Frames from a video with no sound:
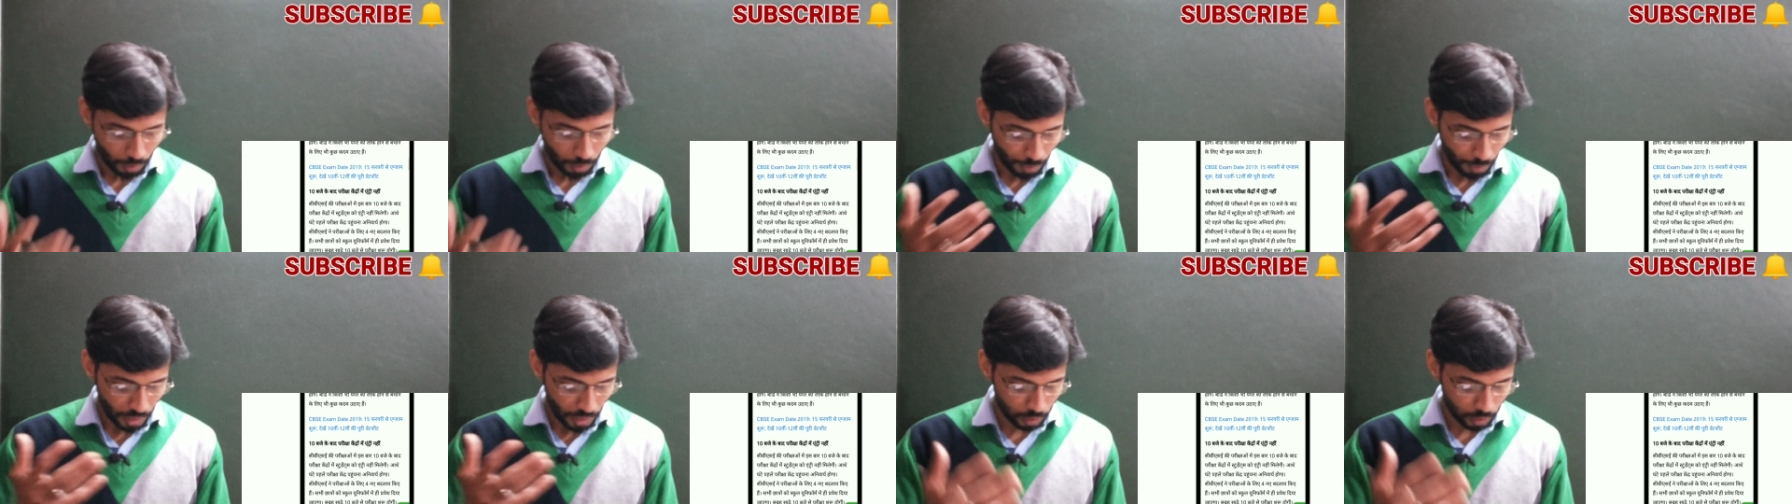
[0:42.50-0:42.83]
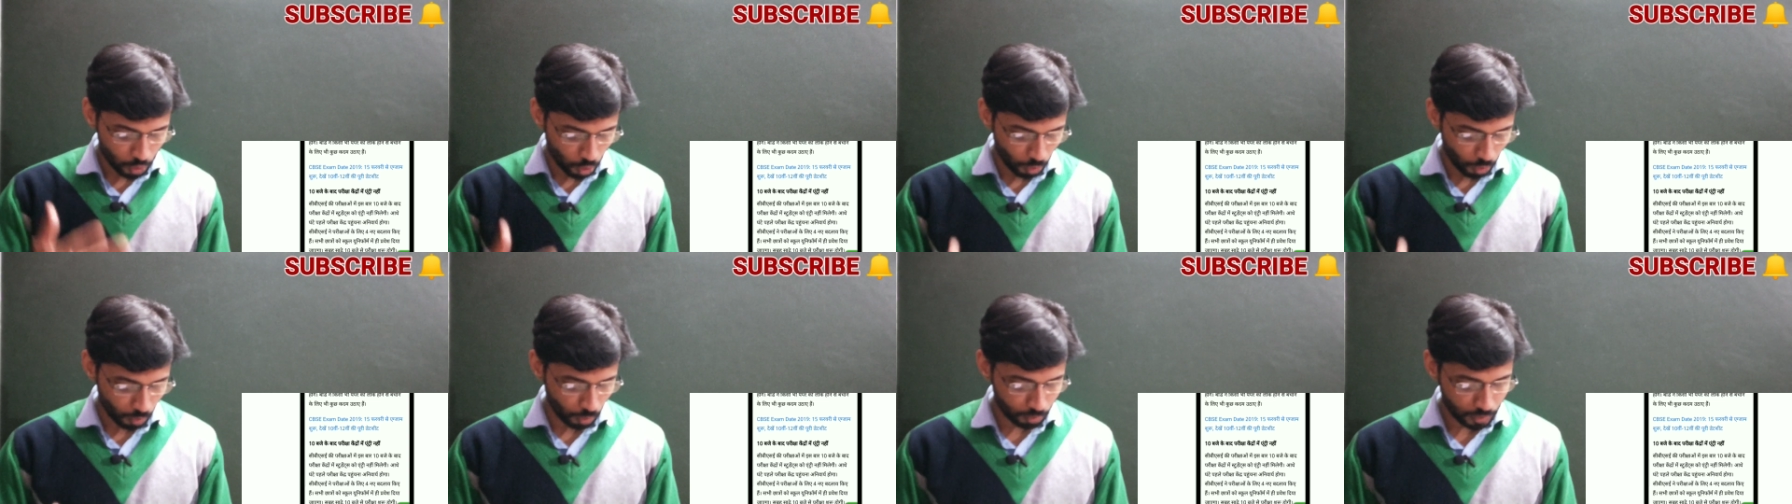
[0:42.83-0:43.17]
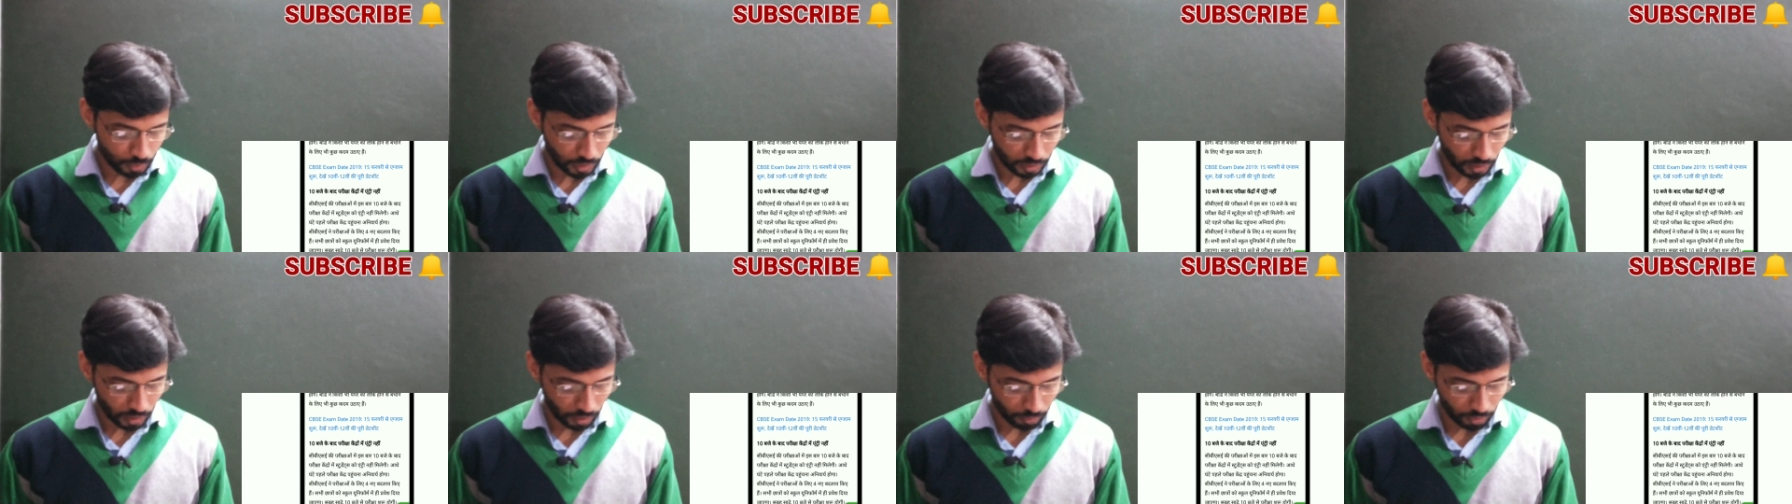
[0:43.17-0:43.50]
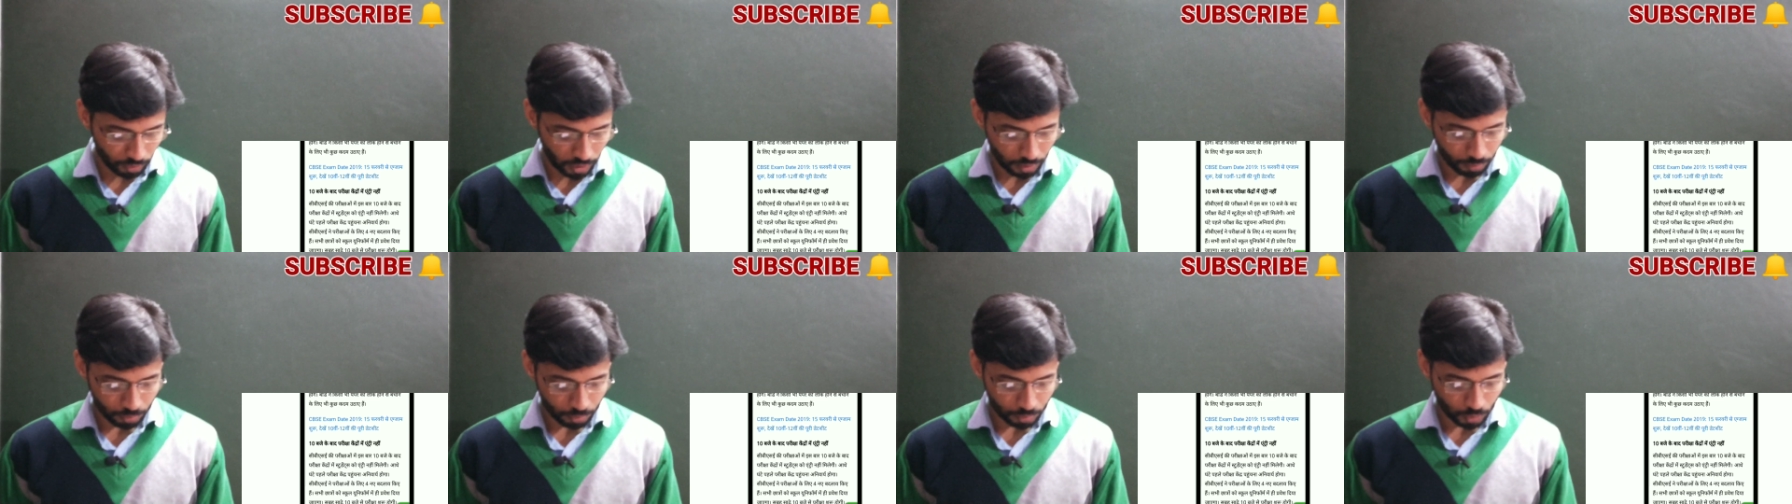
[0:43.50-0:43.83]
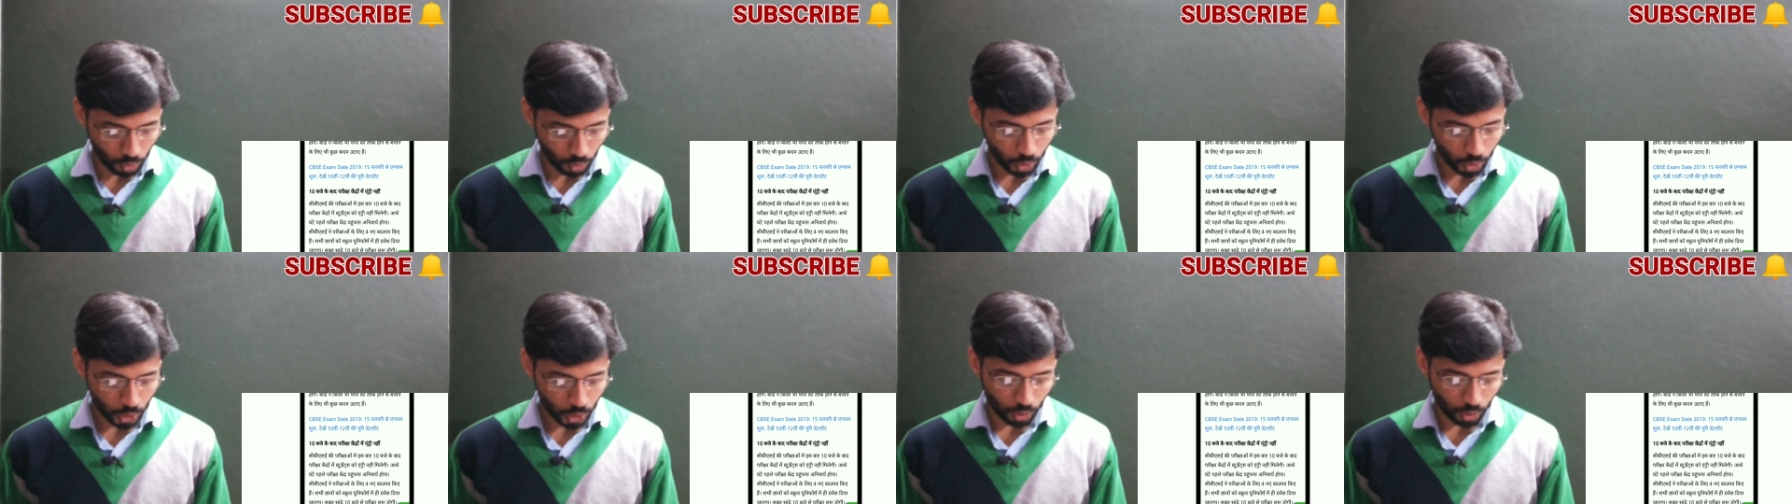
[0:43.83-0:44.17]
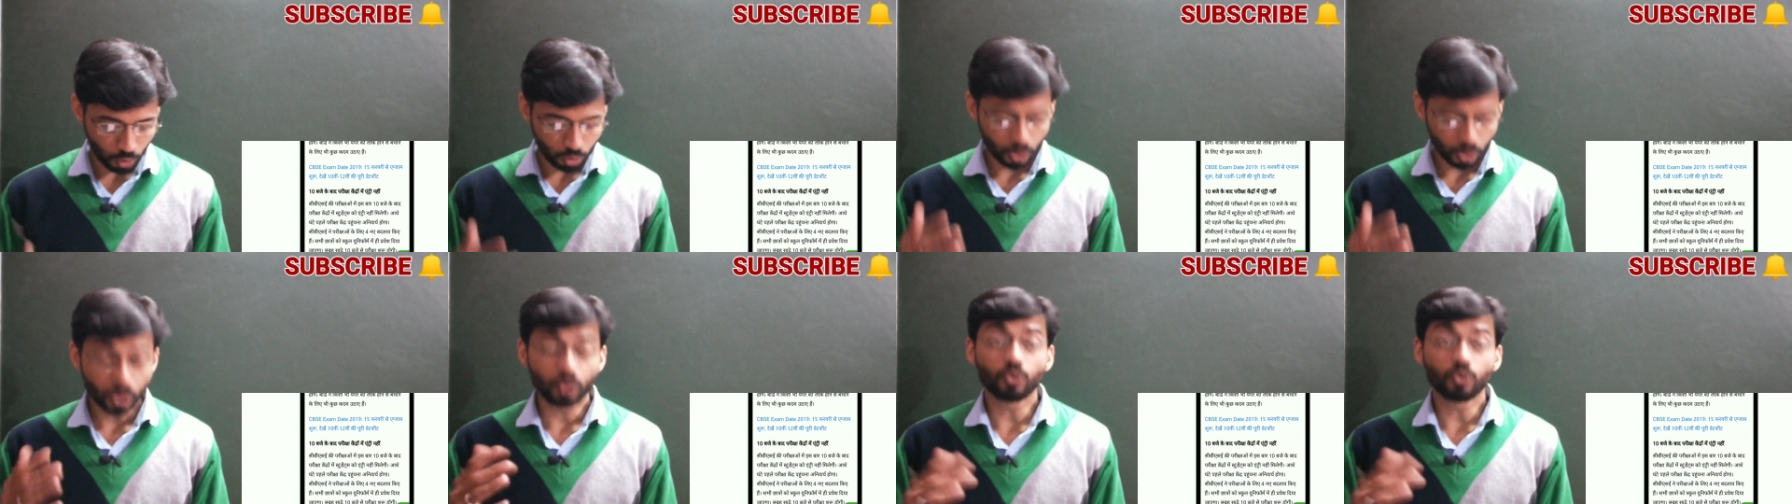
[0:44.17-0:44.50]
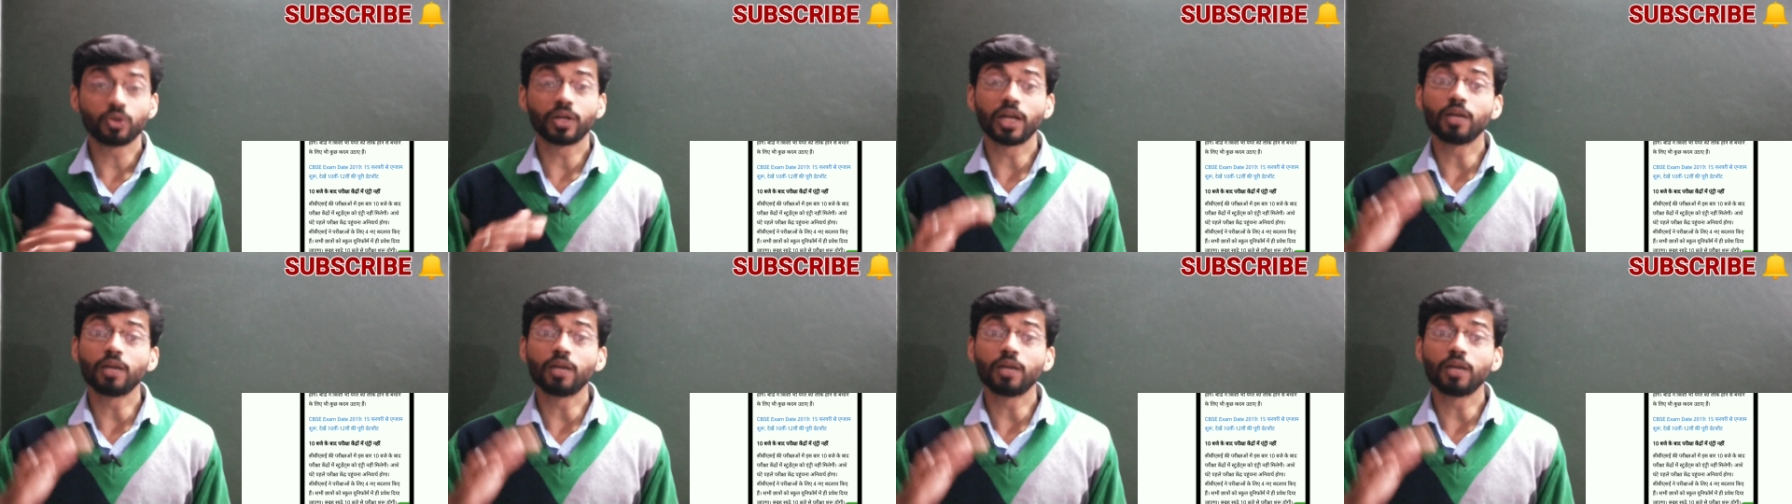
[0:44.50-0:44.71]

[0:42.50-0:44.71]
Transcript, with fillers: पहले जो ऑब्जेक्टिव टाइप क्वेश्चन होते थे वो